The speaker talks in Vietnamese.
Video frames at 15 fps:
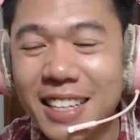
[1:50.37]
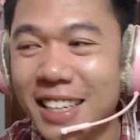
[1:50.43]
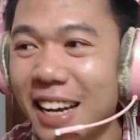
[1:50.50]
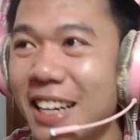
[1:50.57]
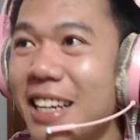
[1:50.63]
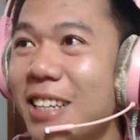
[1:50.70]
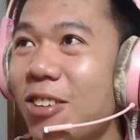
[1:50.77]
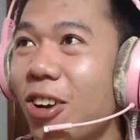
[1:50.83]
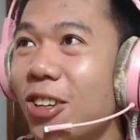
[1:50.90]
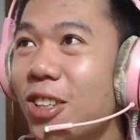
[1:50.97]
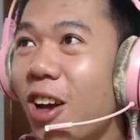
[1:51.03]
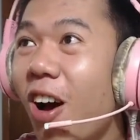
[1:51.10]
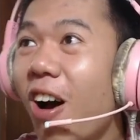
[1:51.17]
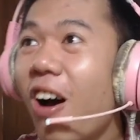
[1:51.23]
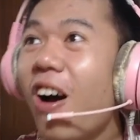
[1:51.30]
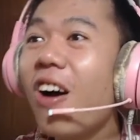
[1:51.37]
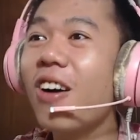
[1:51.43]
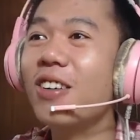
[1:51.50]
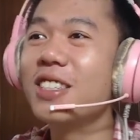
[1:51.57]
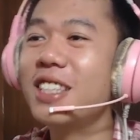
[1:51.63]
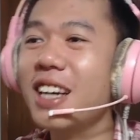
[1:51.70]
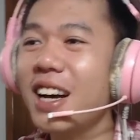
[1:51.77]
Cái địch có
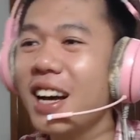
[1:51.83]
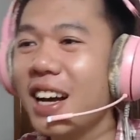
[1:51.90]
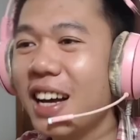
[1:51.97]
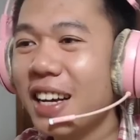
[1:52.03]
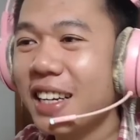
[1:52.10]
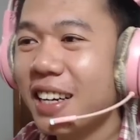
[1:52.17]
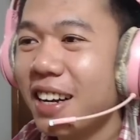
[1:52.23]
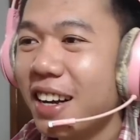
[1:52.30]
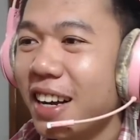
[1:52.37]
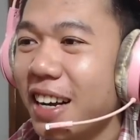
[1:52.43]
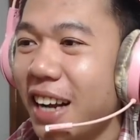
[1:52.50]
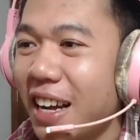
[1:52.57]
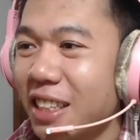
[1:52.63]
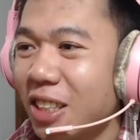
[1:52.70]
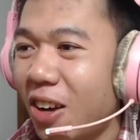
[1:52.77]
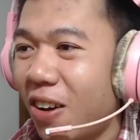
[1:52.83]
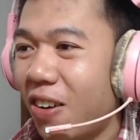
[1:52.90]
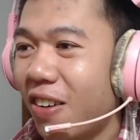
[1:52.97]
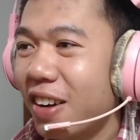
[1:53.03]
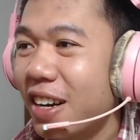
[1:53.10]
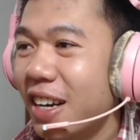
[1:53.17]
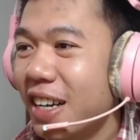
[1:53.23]
Thỏ. Trời ơi, anh
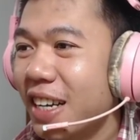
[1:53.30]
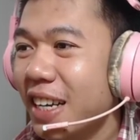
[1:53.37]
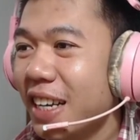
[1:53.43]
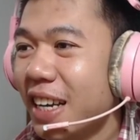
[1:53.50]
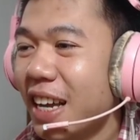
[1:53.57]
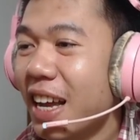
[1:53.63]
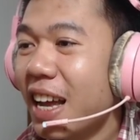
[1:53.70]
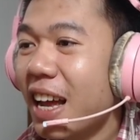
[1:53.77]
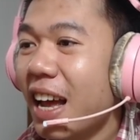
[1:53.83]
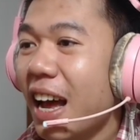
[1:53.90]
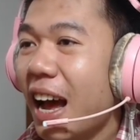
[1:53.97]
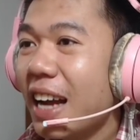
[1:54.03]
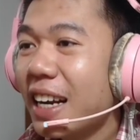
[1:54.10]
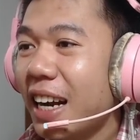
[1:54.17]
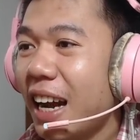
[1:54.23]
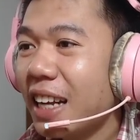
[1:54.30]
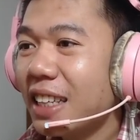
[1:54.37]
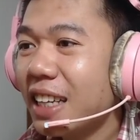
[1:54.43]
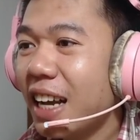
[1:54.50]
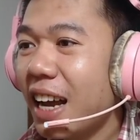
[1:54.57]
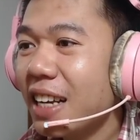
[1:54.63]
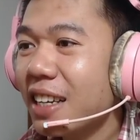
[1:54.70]
Thỏ ơi, anh khát
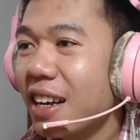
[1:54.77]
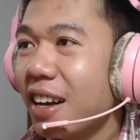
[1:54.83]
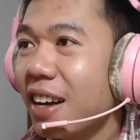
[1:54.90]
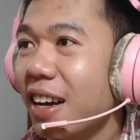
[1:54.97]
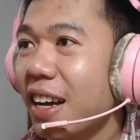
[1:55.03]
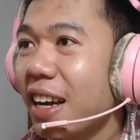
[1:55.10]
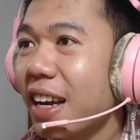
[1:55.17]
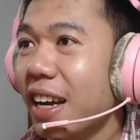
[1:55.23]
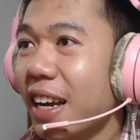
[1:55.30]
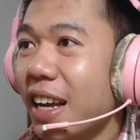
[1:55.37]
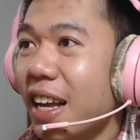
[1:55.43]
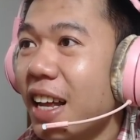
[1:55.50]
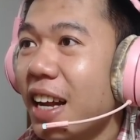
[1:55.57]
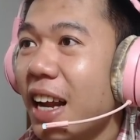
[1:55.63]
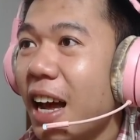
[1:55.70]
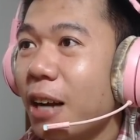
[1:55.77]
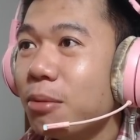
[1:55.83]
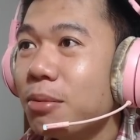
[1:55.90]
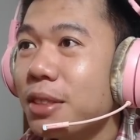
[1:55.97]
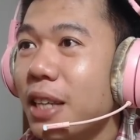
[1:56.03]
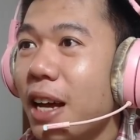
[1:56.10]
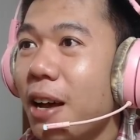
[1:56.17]
thế anh ơi.
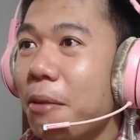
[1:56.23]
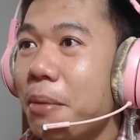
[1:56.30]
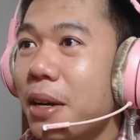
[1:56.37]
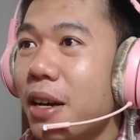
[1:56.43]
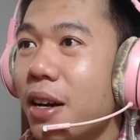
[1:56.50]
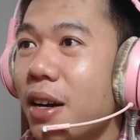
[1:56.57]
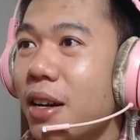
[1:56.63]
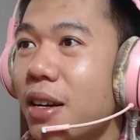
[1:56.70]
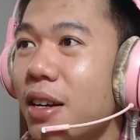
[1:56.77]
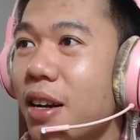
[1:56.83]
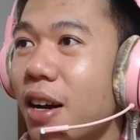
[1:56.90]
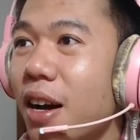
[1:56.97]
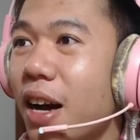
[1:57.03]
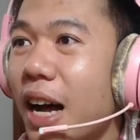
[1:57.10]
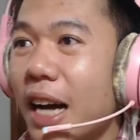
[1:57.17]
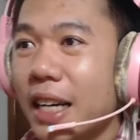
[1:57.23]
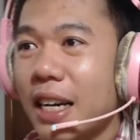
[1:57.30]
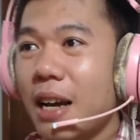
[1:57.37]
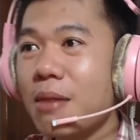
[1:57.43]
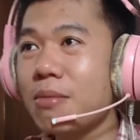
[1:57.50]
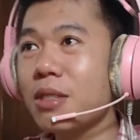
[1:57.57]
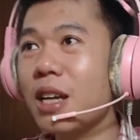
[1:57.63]
Làm sao mà đỡ
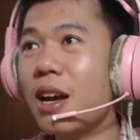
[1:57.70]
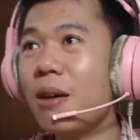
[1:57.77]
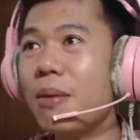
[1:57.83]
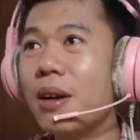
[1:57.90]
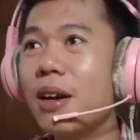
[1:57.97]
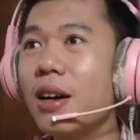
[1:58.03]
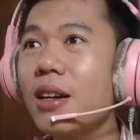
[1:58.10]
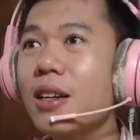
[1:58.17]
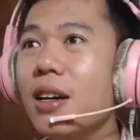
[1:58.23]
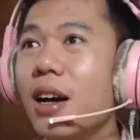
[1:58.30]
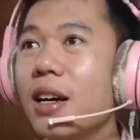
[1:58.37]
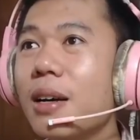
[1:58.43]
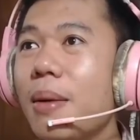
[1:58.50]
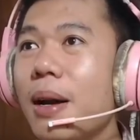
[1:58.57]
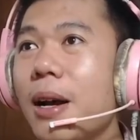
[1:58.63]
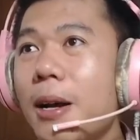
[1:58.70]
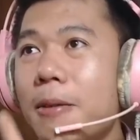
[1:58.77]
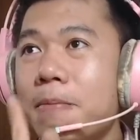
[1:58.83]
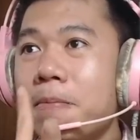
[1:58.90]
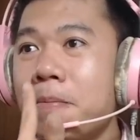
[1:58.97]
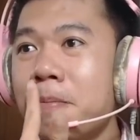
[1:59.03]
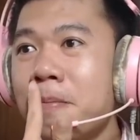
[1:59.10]
được các bạn ơi.
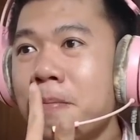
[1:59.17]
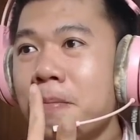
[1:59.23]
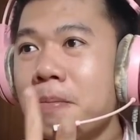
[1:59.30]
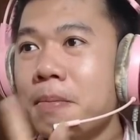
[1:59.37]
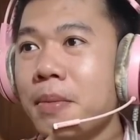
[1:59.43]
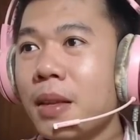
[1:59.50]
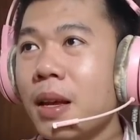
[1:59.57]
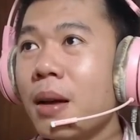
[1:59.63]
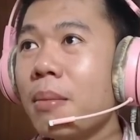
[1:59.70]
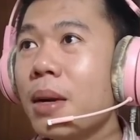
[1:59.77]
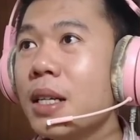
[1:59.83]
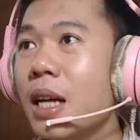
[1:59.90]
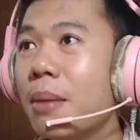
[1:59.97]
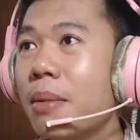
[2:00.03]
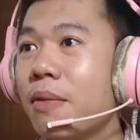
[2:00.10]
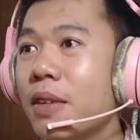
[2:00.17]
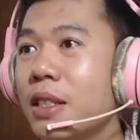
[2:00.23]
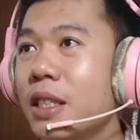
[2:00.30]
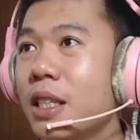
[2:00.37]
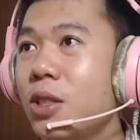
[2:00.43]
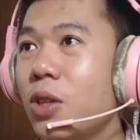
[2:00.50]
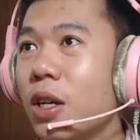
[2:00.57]
Bây giờ mình phải
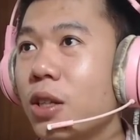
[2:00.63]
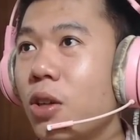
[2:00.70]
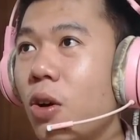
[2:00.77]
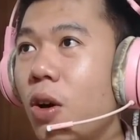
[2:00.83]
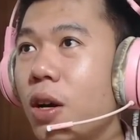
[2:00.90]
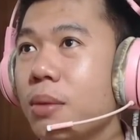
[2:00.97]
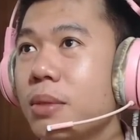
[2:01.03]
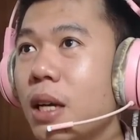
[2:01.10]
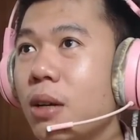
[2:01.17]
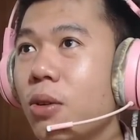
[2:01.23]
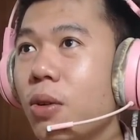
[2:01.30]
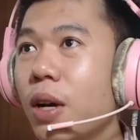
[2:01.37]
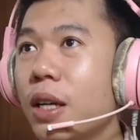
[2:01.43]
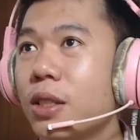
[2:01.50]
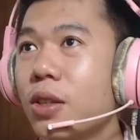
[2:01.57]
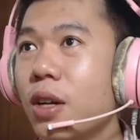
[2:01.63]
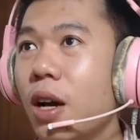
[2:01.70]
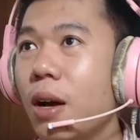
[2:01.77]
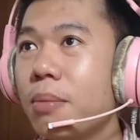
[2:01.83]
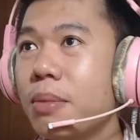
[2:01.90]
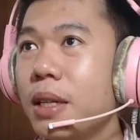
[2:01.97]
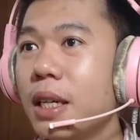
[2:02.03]
di chuyển Thỏ làm sao đội hình cho nó
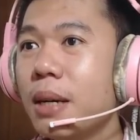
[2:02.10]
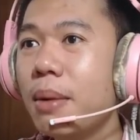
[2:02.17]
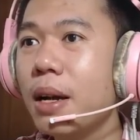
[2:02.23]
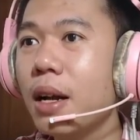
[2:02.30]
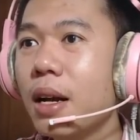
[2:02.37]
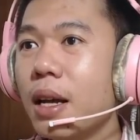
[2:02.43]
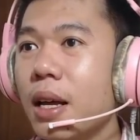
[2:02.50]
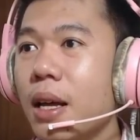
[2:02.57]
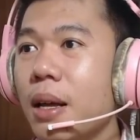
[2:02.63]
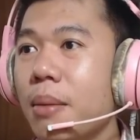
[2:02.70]
hợp lý các bạn ơi.